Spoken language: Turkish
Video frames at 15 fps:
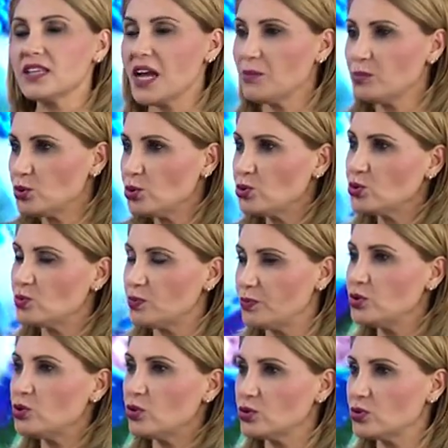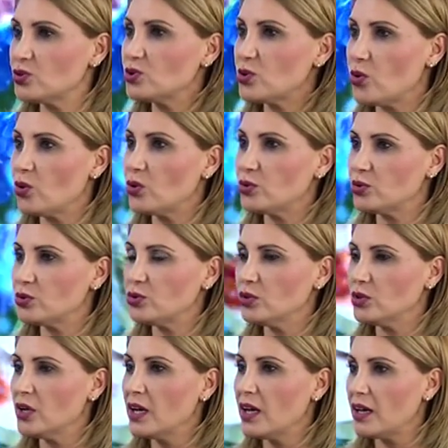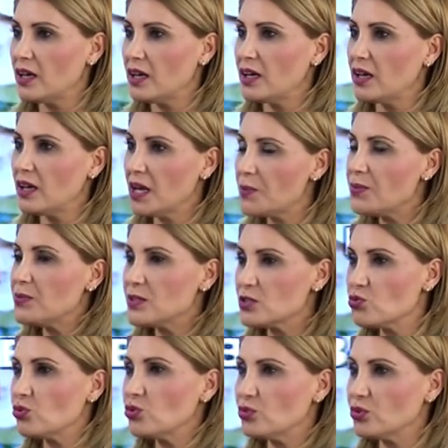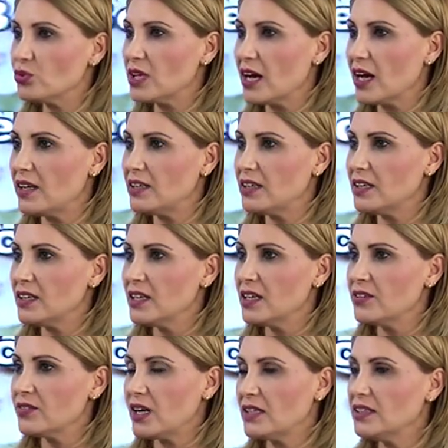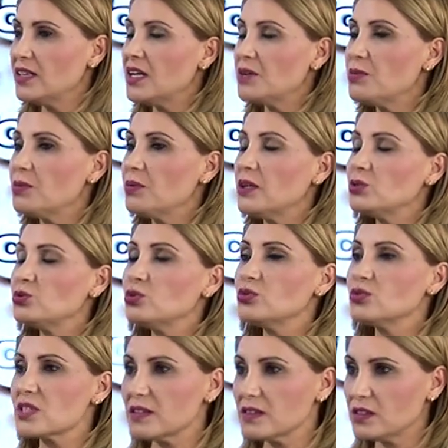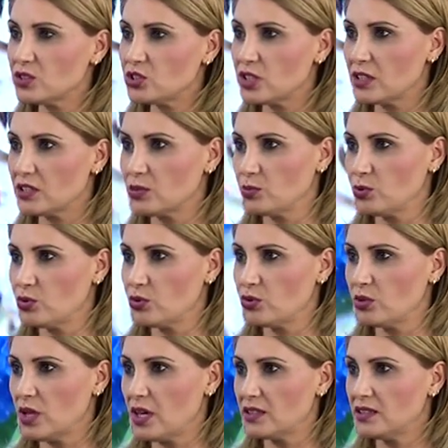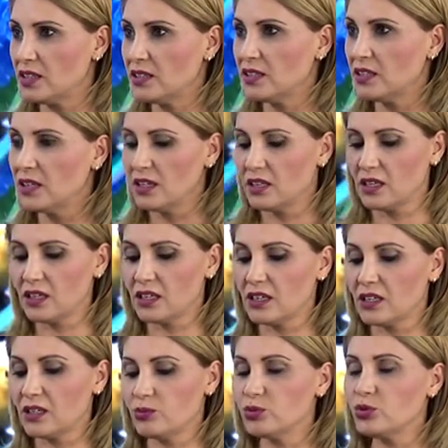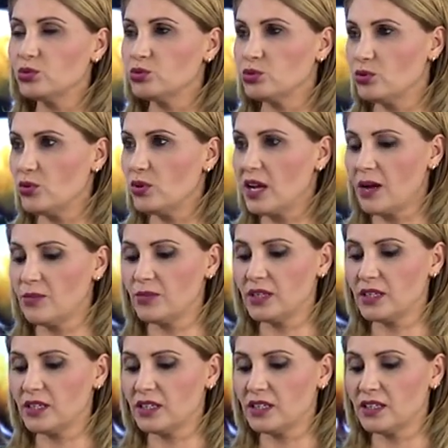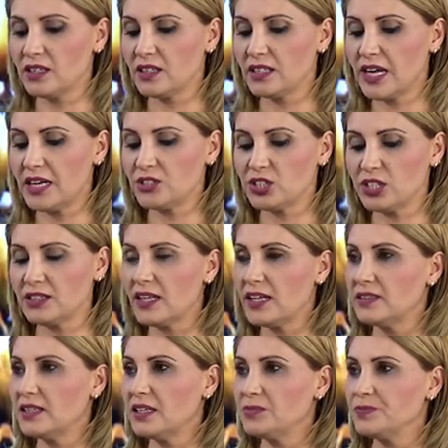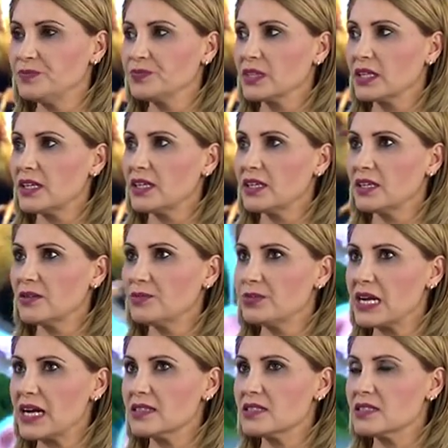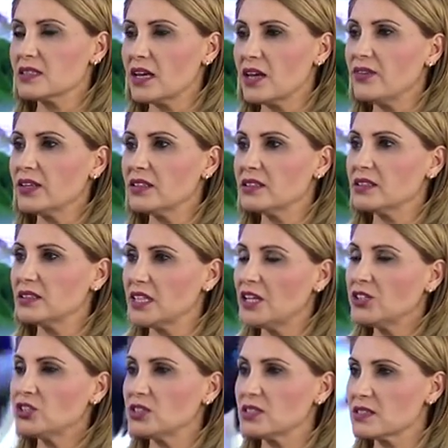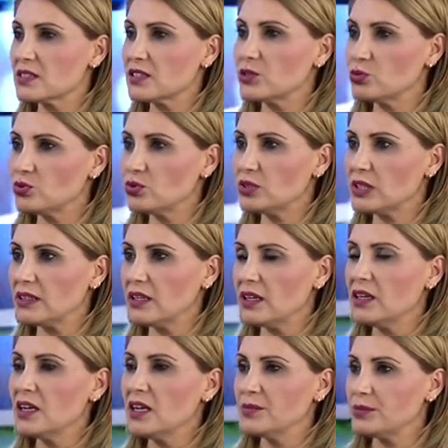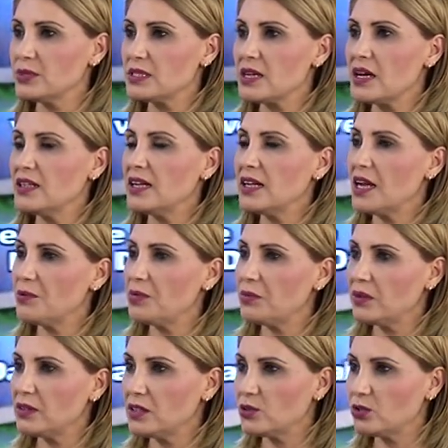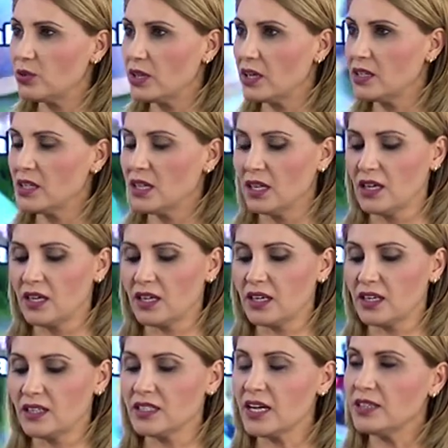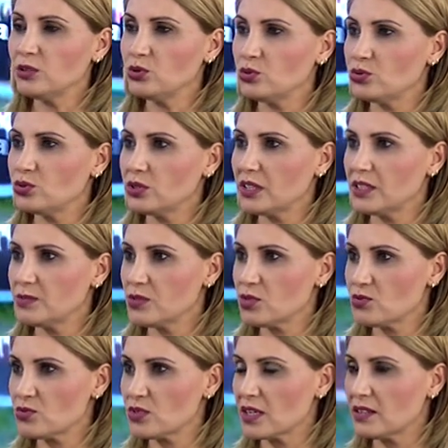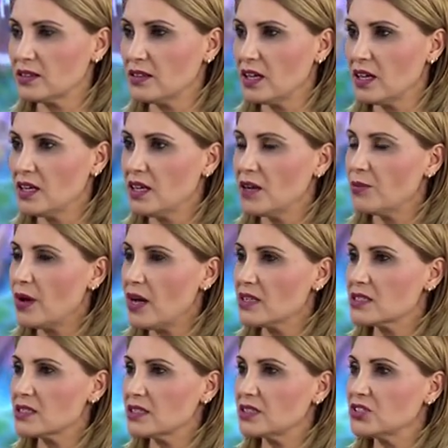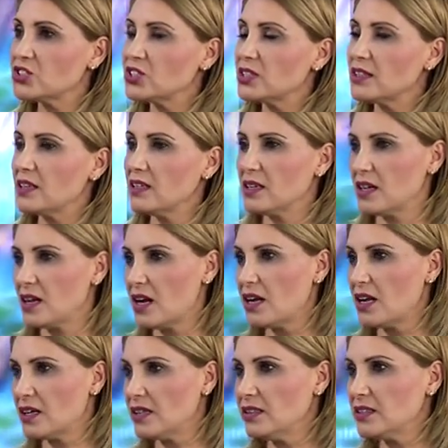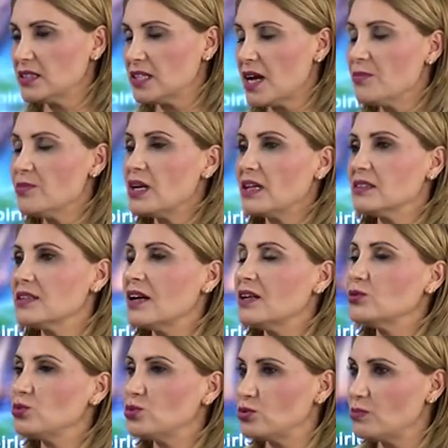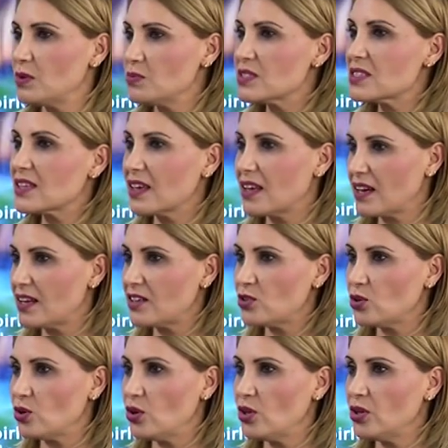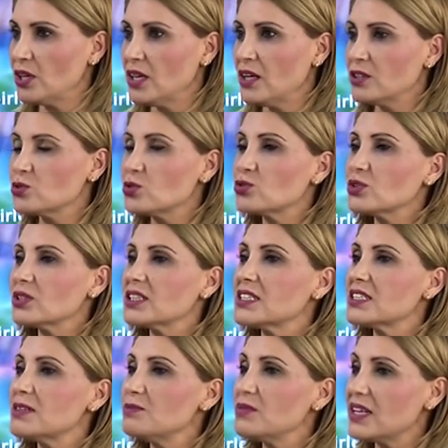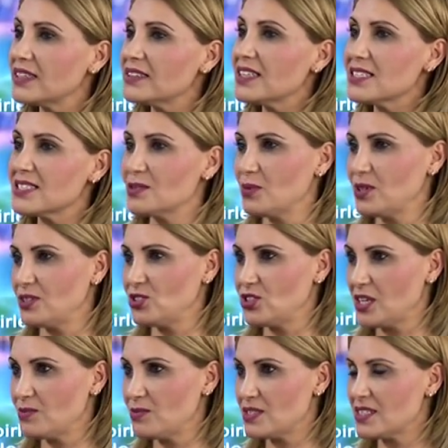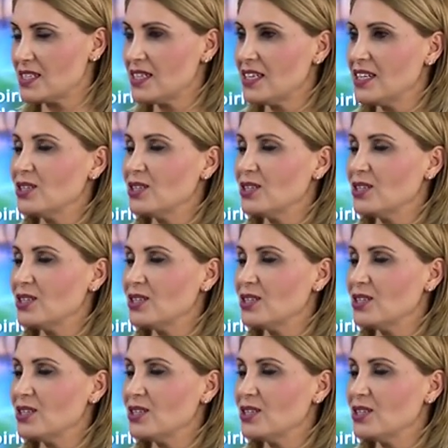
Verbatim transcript: diyen birçok bir çok çocuk olduğunu e, hepimiz duyduk yani. Evet. Ve anneler babalar çok sıkıntı çekti bu konularda. Evet. E, bu da çok önemli. E, gerçekten de ee, biraz evet yaş sınırı düşse de biz de anneler babalar olarak e, kendi çocuklarımız üzerinde bazı ciddi kararlar alırken biraz daha düşünmemiz gerekiyor. Evet, evet. Çocukları kimlere teslim edeceğimizi